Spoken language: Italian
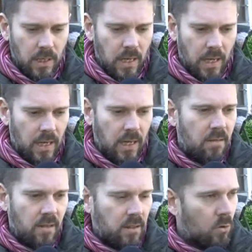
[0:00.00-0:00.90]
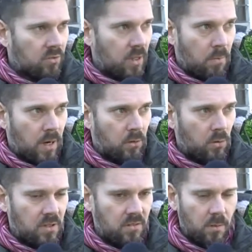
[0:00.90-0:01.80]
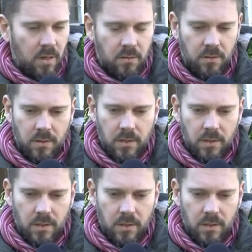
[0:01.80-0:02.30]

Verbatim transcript: e l'azienda non sta pagando gli stipendi.